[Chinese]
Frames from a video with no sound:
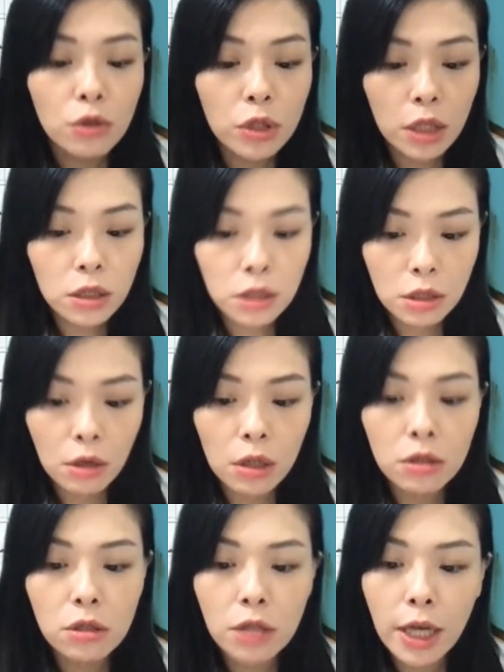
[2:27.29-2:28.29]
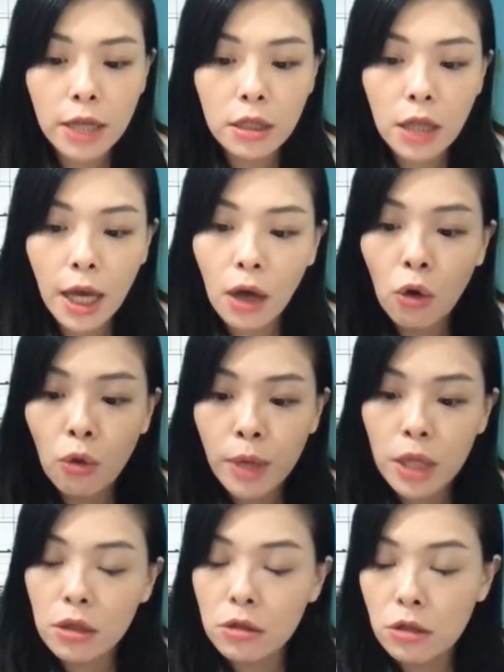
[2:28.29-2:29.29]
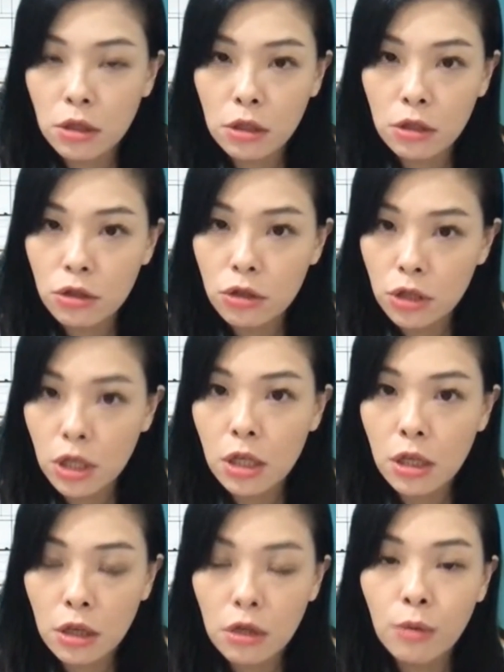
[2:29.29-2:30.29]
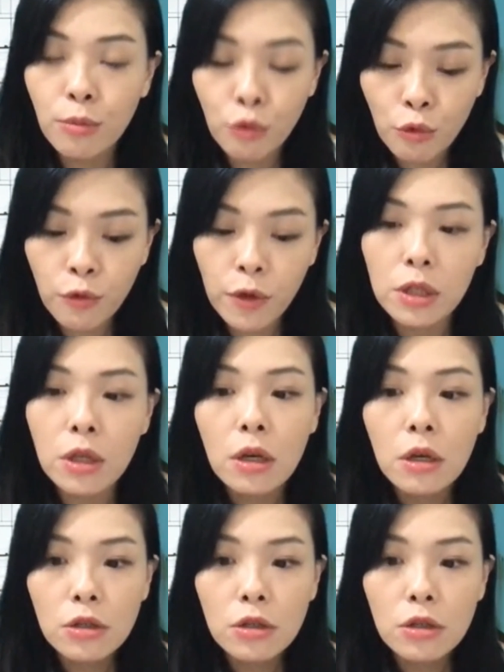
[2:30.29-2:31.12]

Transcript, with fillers: 所以在这情况之下呢，他后面的这个十一天的部分